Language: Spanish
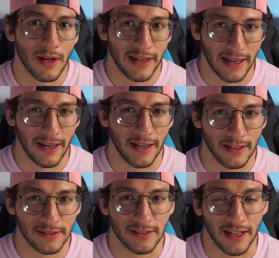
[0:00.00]
que
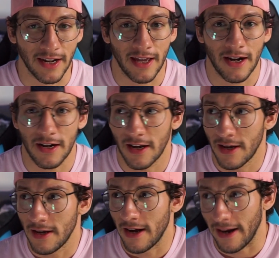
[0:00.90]
es tener
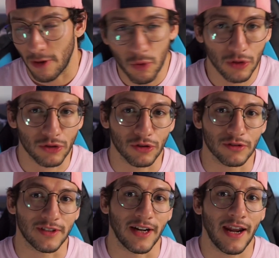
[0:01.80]

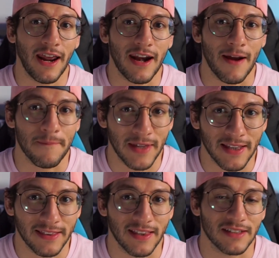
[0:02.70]
recursos, tener
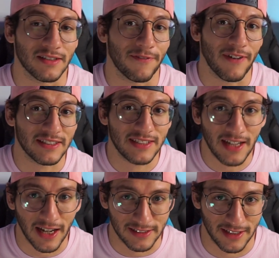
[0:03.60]
herramientas de
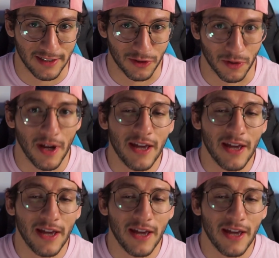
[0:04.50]
fácil acceso